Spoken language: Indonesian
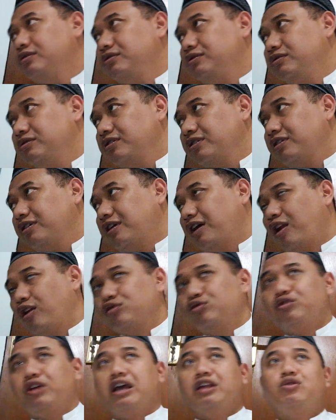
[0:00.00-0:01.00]
Kalau sudah
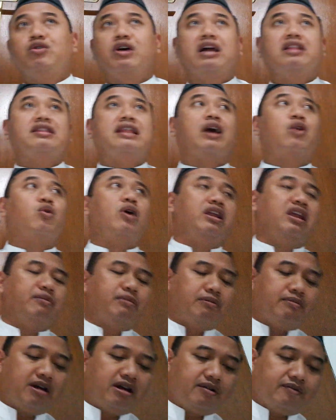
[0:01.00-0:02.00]
itu kan taruhannya
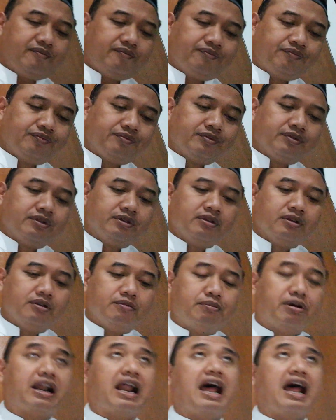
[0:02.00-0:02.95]
memang berat.